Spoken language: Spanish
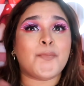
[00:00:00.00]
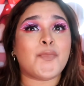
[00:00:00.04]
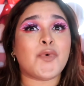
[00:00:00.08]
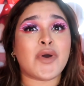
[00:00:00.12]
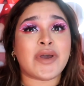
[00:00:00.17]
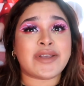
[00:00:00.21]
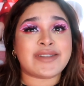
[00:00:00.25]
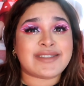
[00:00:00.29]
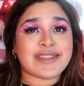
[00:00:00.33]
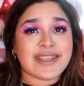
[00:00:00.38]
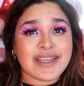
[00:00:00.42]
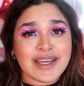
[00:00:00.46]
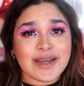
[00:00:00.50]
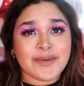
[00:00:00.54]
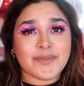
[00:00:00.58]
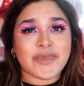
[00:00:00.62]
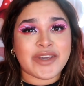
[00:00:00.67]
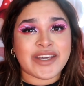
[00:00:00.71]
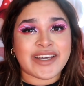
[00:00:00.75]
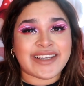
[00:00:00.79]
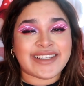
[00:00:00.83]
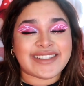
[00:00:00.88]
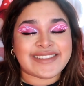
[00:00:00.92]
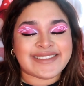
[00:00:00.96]
Pues sí,
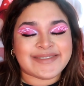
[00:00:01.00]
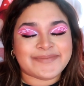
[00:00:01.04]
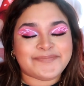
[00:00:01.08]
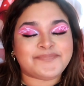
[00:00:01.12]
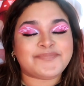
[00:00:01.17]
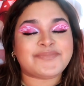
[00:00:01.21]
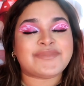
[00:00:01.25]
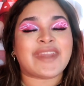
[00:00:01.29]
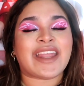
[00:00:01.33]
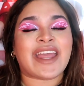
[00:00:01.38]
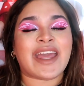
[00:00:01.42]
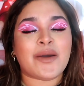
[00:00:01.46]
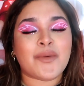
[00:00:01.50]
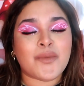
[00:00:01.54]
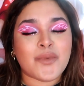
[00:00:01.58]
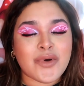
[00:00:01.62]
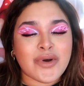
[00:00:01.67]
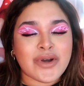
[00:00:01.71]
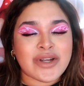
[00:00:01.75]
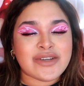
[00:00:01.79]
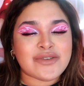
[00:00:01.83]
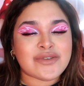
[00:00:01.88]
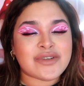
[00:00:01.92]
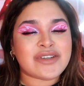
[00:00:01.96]
amigas, qué
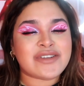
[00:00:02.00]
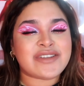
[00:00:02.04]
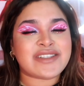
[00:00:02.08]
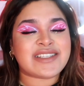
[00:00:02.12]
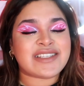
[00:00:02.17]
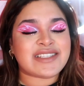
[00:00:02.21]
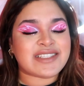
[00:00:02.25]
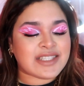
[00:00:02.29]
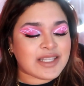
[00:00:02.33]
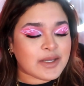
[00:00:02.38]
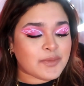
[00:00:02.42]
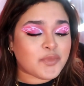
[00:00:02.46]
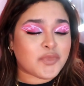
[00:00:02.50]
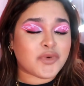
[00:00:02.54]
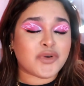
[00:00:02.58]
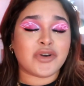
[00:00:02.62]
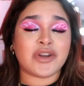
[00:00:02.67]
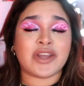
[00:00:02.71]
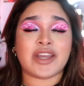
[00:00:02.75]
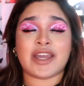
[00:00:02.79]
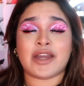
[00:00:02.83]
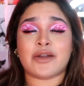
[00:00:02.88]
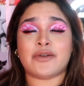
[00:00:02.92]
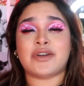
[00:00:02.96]
bueno que lo hiciste
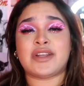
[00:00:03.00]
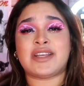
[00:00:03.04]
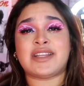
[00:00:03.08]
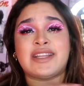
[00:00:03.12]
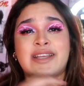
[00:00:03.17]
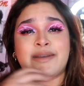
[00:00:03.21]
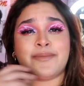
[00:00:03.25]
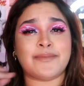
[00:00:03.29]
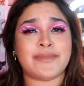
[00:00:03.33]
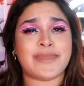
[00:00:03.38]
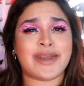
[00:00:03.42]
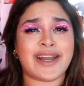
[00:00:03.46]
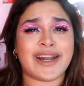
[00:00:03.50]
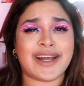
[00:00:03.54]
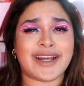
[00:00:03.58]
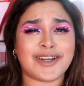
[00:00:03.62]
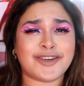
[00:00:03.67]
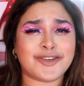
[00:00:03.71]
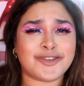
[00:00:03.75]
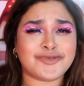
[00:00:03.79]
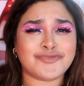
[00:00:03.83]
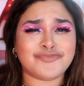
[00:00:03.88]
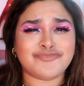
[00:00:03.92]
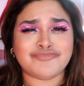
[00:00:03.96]
porque ahorita en
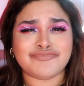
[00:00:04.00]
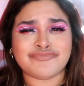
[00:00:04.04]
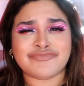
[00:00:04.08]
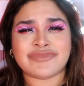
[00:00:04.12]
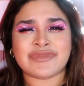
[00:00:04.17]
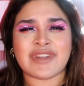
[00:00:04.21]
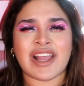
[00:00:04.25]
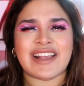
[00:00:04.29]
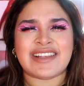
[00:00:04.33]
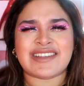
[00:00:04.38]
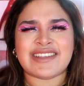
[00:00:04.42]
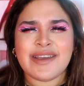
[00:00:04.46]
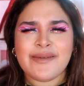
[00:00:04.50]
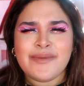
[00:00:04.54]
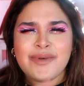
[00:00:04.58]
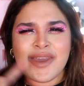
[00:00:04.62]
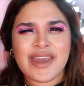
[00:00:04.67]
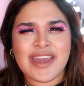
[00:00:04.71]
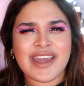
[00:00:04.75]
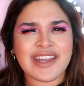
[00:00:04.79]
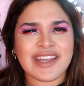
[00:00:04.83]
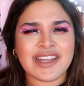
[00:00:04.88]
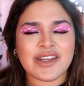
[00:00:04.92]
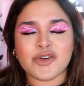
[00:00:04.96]
verano se
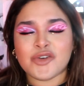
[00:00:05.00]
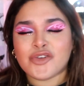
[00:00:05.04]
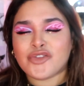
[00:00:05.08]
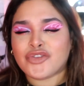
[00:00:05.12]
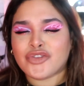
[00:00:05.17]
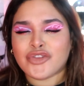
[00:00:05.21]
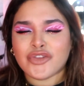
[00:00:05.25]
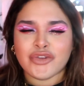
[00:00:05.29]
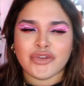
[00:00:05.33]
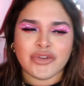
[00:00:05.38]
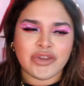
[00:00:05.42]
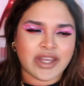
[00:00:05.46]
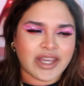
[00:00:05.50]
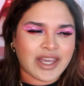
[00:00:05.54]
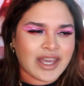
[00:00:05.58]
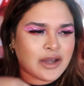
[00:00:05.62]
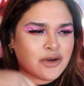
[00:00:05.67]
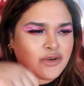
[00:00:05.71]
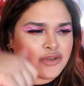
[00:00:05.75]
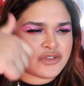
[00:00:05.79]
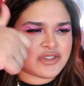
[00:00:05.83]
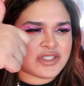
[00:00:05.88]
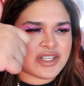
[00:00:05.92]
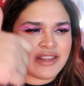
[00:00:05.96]
viene con todo, de
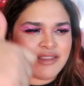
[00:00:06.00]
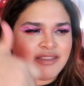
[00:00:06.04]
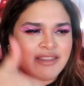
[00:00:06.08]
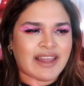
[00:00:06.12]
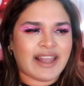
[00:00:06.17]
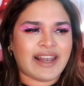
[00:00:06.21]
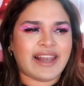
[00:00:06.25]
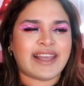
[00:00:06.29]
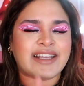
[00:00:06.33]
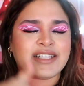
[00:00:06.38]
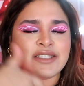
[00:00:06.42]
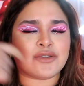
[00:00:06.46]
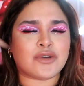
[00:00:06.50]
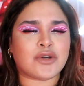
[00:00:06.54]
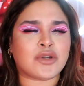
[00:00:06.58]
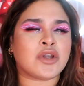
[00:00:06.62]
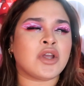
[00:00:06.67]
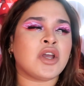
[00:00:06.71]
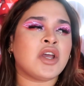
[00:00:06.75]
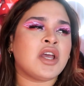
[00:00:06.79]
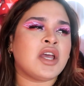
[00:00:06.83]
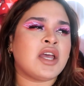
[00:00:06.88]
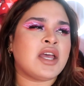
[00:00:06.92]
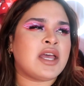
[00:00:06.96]
que con sandalias,
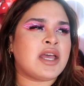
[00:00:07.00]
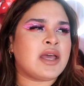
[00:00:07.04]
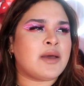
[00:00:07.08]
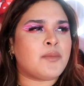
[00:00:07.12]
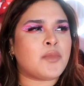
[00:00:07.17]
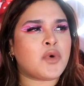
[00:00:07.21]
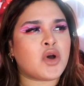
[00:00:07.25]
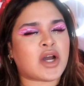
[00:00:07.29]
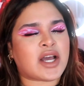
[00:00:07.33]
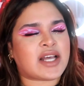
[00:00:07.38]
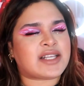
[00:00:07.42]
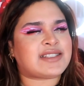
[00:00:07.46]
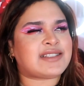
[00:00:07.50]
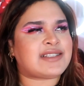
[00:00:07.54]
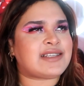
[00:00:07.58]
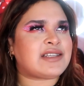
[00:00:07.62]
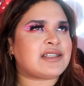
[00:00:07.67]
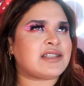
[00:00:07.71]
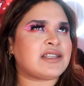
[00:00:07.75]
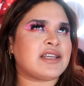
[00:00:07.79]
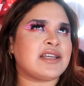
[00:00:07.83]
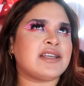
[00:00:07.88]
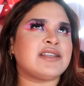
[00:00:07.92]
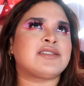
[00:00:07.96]
con
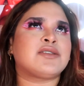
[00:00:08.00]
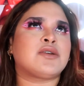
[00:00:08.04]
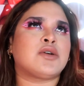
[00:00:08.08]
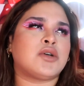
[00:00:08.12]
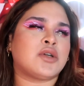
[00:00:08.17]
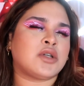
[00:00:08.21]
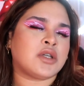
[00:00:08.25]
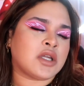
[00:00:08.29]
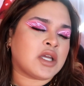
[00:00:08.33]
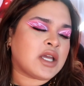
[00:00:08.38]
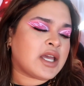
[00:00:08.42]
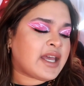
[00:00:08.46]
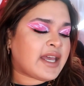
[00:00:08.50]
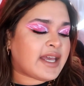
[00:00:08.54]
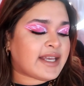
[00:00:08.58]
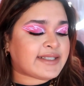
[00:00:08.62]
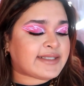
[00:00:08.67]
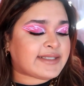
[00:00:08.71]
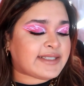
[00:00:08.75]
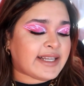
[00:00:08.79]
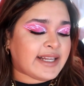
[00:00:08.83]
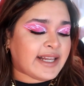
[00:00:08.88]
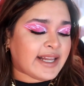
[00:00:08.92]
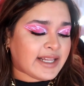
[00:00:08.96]
mocasines, con
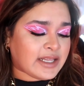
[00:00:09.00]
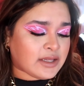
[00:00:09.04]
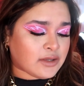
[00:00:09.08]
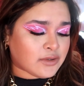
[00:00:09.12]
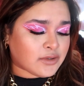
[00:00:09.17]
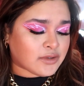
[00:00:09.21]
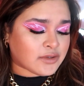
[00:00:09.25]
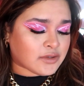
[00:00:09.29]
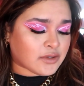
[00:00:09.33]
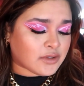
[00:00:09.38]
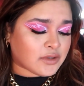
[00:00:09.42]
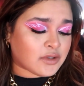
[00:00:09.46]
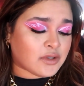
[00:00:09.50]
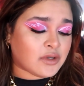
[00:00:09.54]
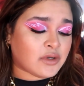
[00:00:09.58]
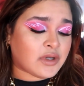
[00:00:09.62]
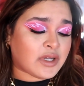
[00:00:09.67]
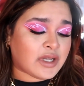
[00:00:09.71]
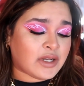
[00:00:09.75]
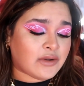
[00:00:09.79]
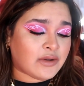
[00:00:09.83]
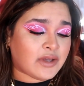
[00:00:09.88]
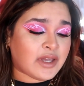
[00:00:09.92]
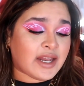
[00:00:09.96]
estiletos, con todo
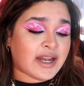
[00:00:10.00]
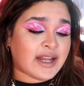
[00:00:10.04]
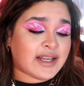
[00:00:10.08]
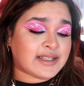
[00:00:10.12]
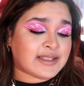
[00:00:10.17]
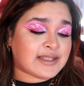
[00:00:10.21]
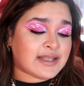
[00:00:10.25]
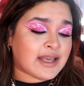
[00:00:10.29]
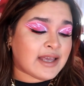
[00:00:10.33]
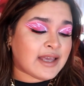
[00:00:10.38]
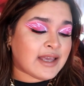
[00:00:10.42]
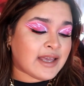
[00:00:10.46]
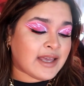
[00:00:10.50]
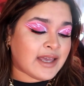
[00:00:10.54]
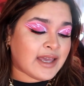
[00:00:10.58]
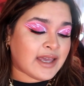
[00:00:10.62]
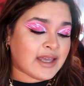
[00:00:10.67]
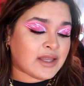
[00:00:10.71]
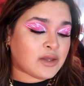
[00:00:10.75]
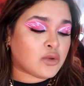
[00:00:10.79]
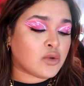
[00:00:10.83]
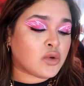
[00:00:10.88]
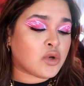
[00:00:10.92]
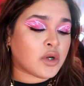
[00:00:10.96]
lo que lo quieras
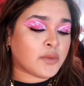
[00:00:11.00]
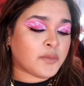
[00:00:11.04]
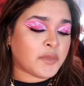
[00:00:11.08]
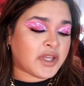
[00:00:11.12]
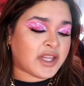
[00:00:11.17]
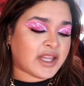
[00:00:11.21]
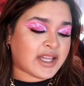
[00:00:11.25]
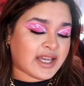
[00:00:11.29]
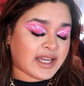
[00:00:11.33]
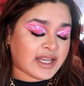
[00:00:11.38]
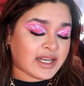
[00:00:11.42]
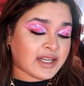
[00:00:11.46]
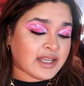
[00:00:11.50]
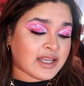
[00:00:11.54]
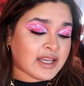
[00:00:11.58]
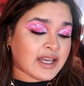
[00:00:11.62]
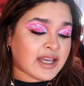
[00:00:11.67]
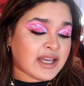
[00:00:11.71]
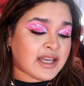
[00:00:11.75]
eh, tú combinar.